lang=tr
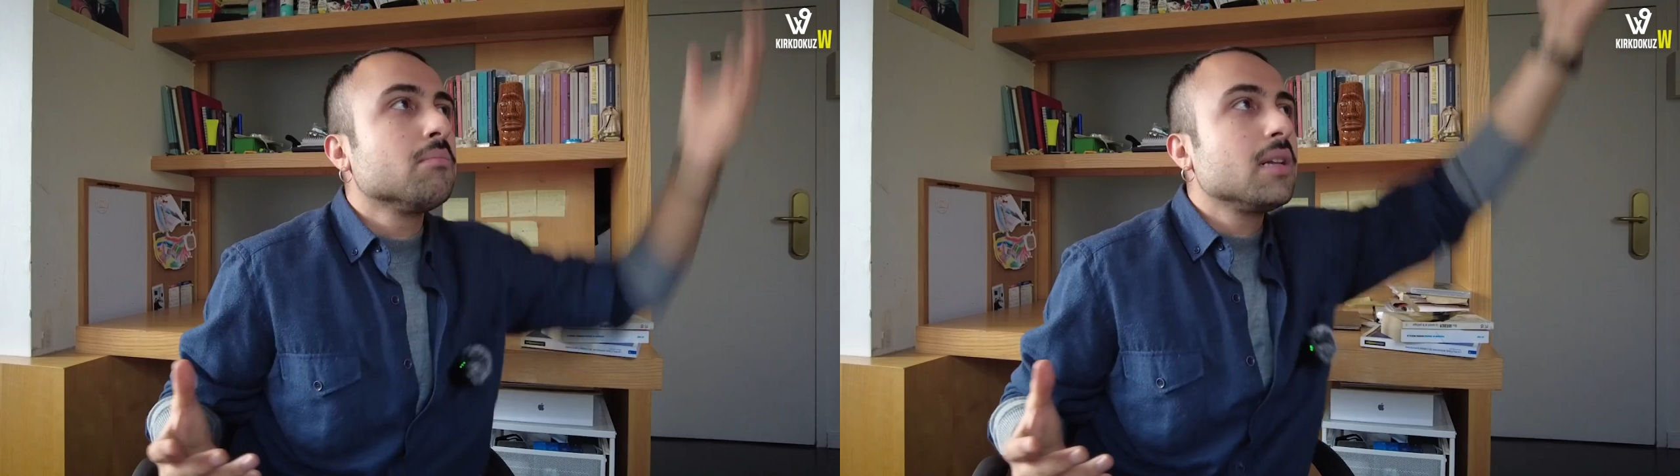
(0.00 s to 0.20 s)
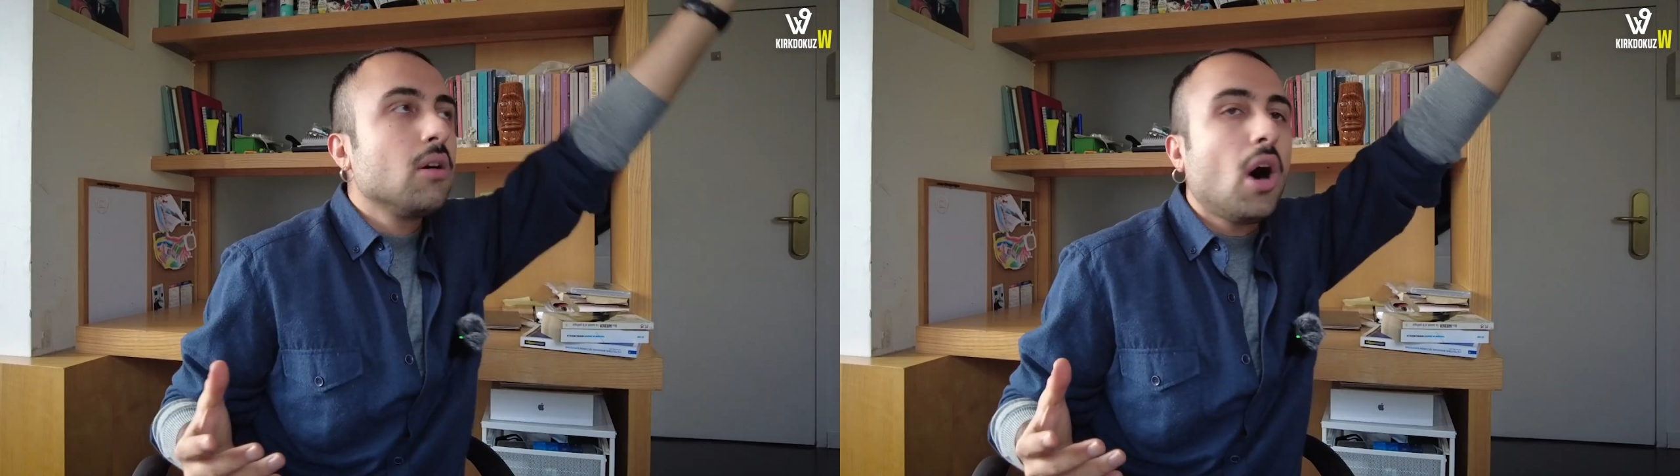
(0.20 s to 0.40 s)

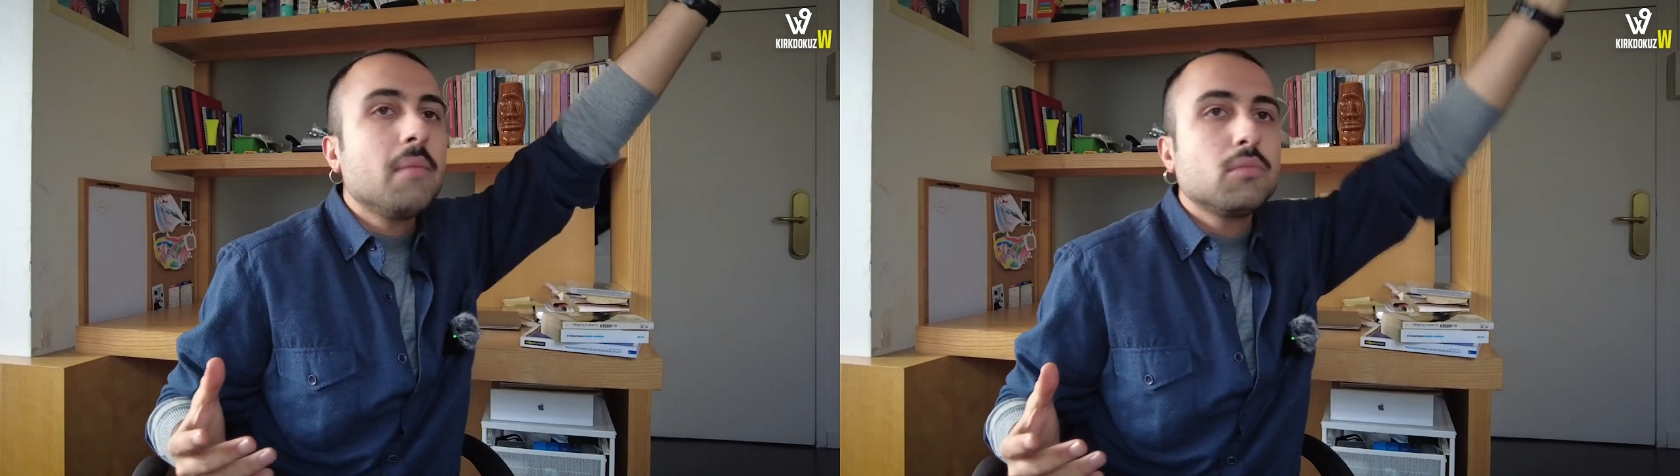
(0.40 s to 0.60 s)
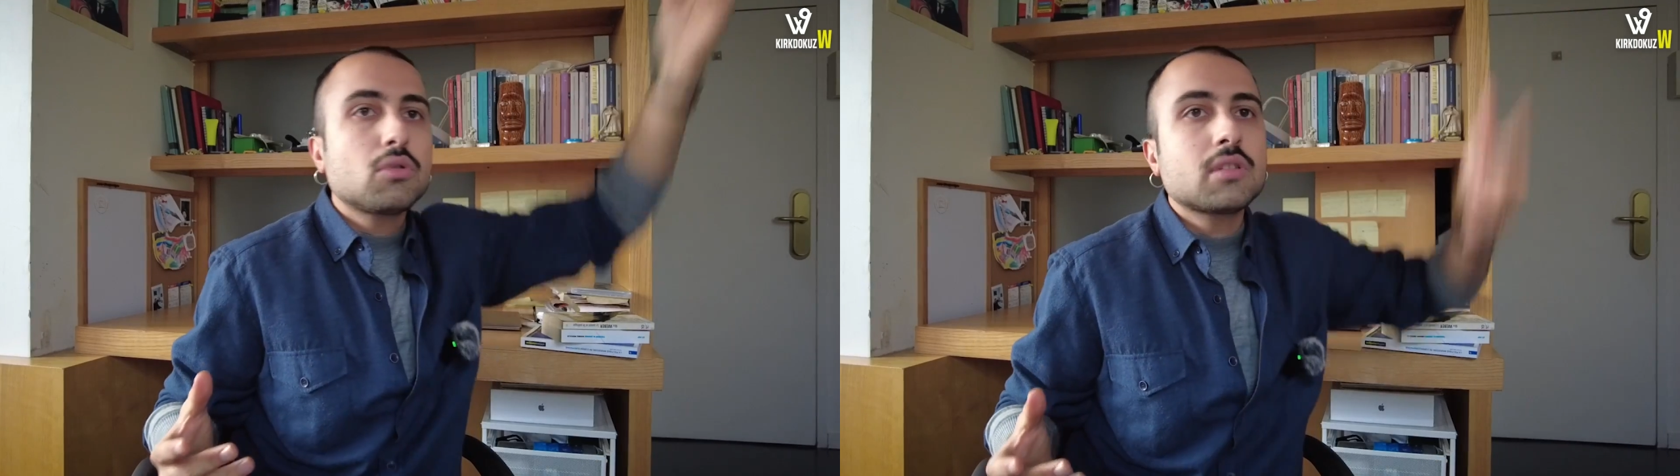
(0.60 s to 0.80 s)
Malı
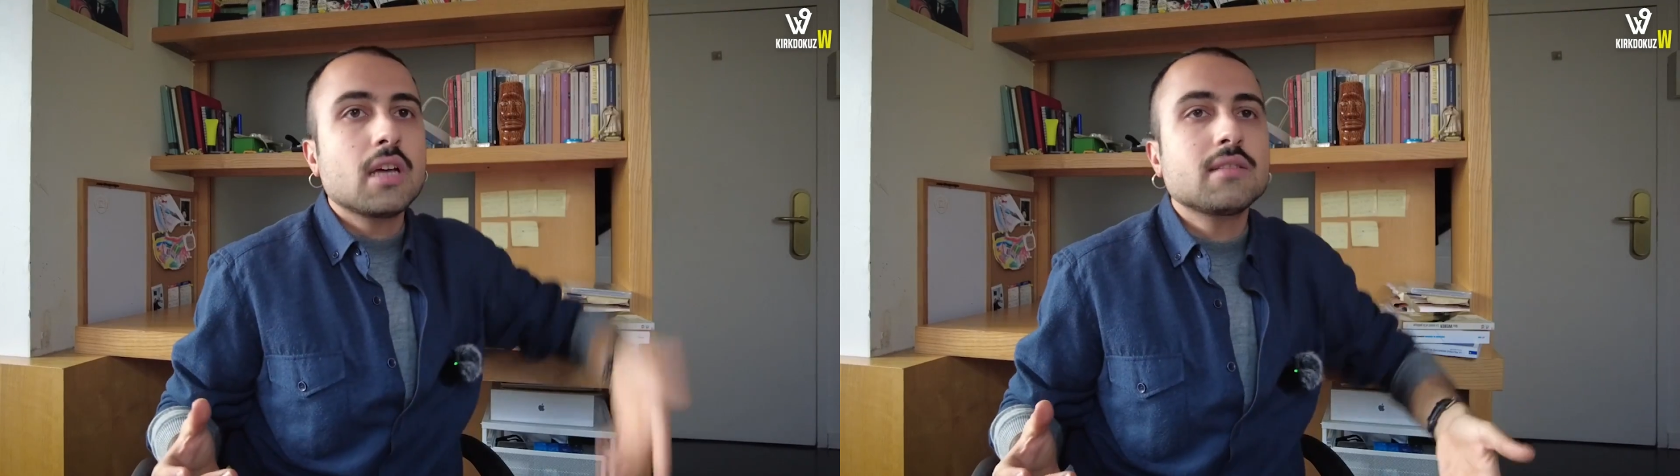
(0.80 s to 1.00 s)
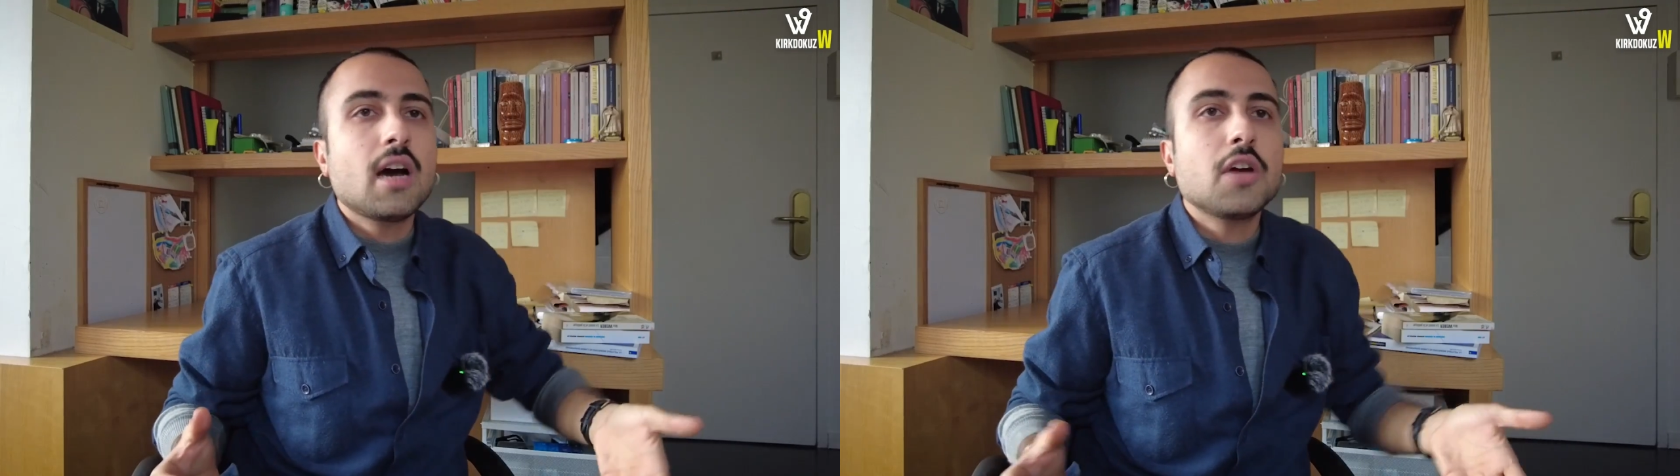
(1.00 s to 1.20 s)

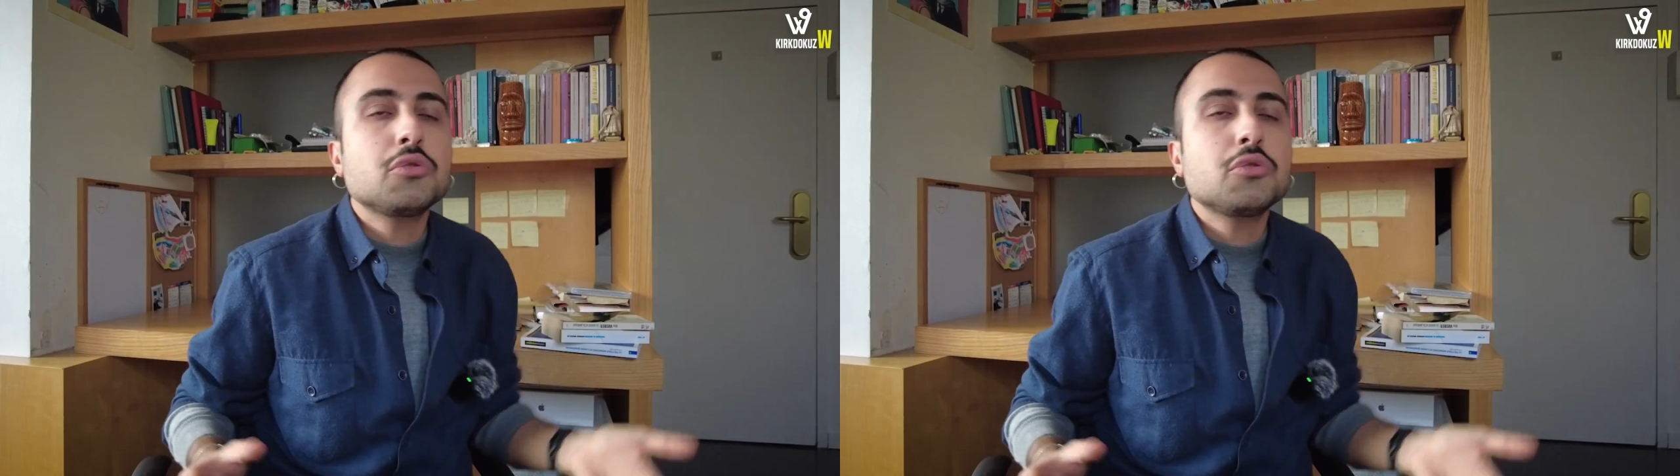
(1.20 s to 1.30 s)
Hamburg'dan ta